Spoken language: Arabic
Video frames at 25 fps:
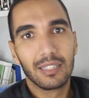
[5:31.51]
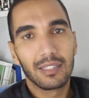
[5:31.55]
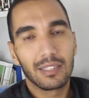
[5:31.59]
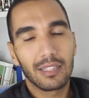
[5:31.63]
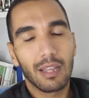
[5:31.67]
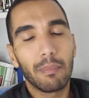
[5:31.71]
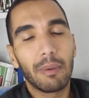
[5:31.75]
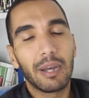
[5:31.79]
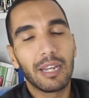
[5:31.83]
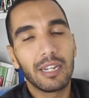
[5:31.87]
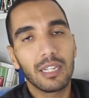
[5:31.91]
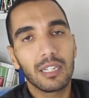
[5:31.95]

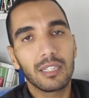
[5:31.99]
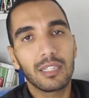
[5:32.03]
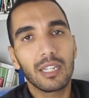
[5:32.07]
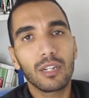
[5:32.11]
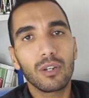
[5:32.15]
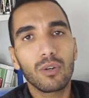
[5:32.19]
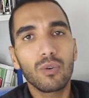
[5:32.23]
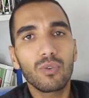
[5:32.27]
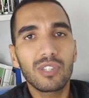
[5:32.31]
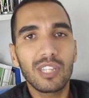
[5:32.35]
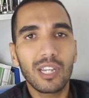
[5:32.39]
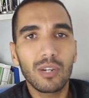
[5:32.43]
طبعا اذا
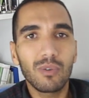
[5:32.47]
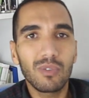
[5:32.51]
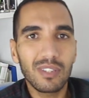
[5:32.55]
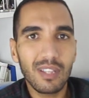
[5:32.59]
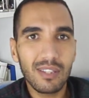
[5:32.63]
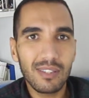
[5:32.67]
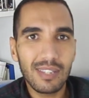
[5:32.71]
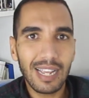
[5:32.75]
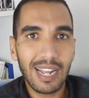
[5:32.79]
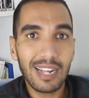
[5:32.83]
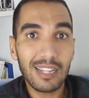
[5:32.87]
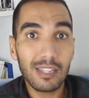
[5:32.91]
خوتي
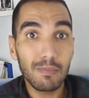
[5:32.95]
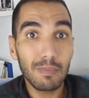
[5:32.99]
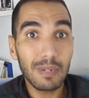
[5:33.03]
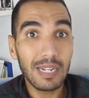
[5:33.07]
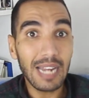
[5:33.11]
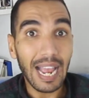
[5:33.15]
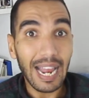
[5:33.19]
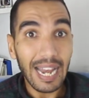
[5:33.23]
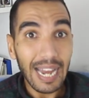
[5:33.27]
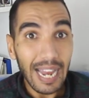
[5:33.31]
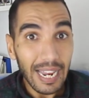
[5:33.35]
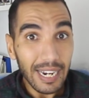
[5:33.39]
خواتاتي
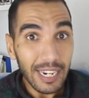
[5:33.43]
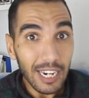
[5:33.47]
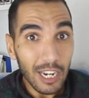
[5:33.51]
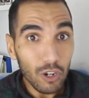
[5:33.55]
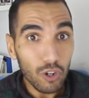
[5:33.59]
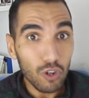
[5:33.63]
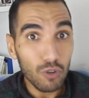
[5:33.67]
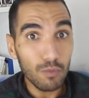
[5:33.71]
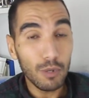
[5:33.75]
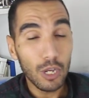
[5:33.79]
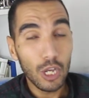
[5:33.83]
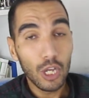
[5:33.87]
كنتمنى على
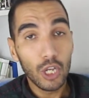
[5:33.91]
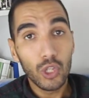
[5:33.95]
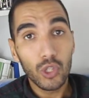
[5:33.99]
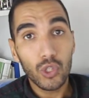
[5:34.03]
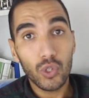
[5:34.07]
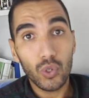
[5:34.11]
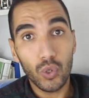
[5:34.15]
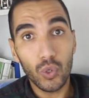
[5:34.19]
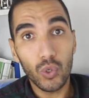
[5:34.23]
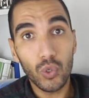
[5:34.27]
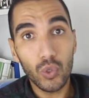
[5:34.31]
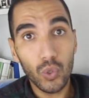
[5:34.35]
انكم
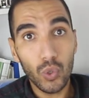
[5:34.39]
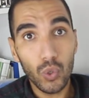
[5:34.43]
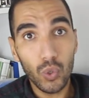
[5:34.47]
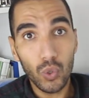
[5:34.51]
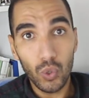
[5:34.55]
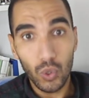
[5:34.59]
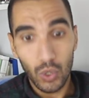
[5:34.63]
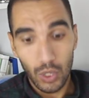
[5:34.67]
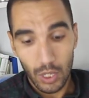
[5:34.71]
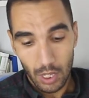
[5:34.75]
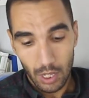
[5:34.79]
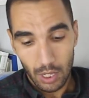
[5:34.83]
تكونوا